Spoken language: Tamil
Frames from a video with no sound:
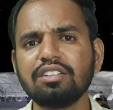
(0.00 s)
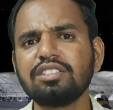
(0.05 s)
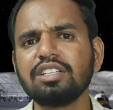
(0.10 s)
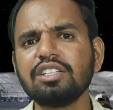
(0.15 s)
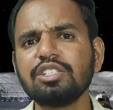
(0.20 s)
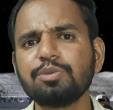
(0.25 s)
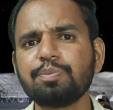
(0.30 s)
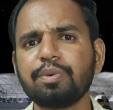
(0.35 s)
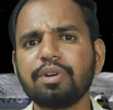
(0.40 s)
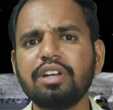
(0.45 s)

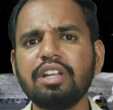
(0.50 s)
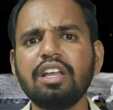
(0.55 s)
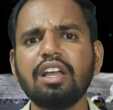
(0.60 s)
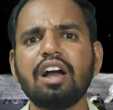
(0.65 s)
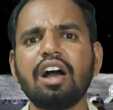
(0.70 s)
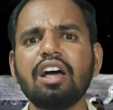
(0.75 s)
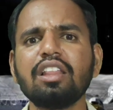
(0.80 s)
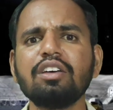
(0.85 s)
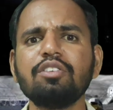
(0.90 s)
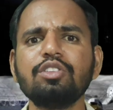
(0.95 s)
ரிசர்ச் பண்ணி
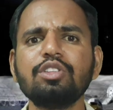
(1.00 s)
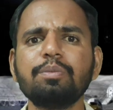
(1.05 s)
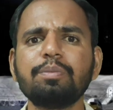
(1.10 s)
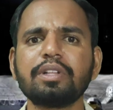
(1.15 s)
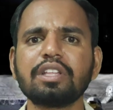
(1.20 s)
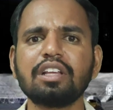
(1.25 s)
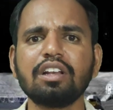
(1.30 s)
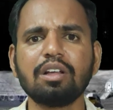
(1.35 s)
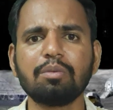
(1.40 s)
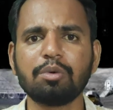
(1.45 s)
அதை வந்து
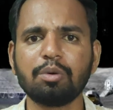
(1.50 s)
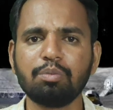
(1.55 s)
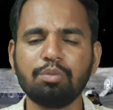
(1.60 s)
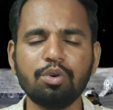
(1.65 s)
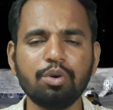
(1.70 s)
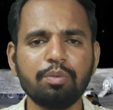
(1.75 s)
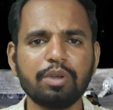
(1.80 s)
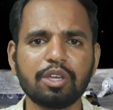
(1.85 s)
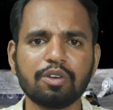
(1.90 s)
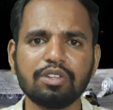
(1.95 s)
பார்த்திங்கன்னா நம்ம
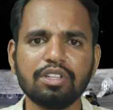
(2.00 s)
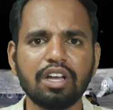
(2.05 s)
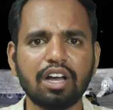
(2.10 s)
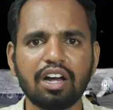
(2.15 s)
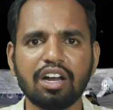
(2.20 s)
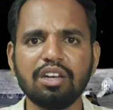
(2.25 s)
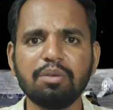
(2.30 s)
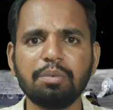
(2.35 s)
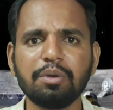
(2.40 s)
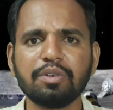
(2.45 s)
பூமிக்கு வந்து
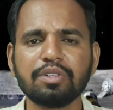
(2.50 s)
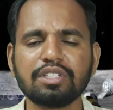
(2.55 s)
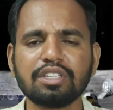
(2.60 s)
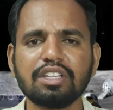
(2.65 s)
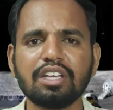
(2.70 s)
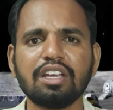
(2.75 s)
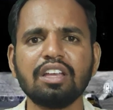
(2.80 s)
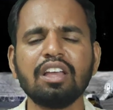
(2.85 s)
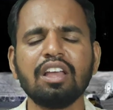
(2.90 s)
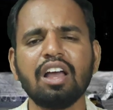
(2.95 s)
அனுப்பி
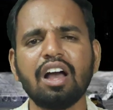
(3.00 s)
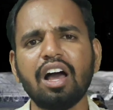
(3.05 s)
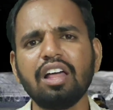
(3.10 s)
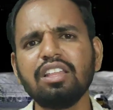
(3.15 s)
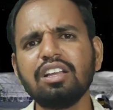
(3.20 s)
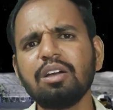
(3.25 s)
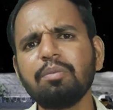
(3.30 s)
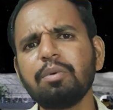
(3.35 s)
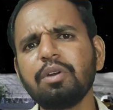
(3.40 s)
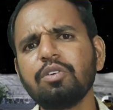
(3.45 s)
வச்சுது
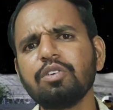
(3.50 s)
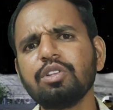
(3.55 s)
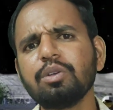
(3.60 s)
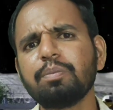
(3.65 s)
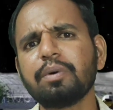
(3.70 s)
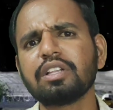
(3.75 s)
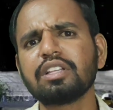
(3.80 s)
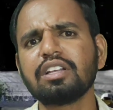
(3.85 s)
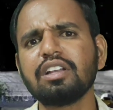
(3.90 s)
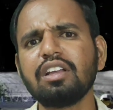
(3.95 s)
அதுக்கப்புறம்
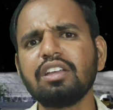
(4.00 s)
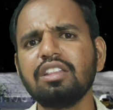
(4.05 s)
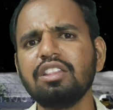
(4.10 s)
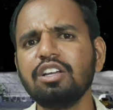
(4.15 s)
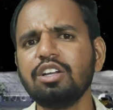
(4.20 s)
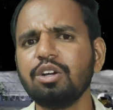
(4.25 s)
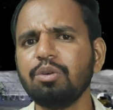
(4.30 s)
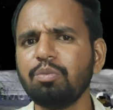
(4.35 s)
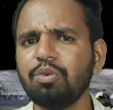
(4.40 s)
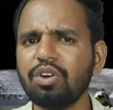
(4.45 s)
வந்து பார்த்திங்கன்னா
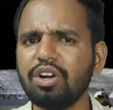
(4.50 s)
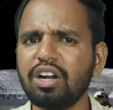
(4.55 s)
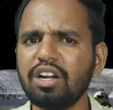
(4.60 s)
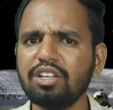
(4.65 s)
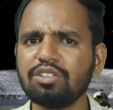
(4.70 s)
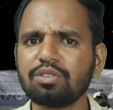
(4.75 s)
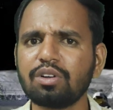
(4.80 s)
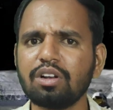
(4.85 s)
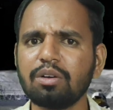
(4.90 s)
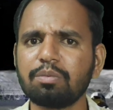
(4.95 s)
இதுக்கு
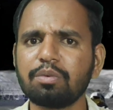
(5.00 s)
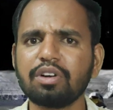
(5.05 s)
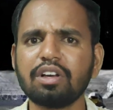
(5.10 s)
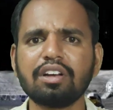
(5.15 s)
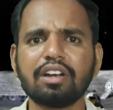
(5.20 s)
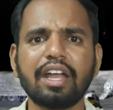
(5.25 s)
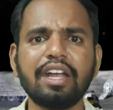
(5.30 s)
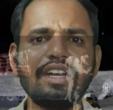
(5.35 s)
முன்னாடி சொல்ல போனால்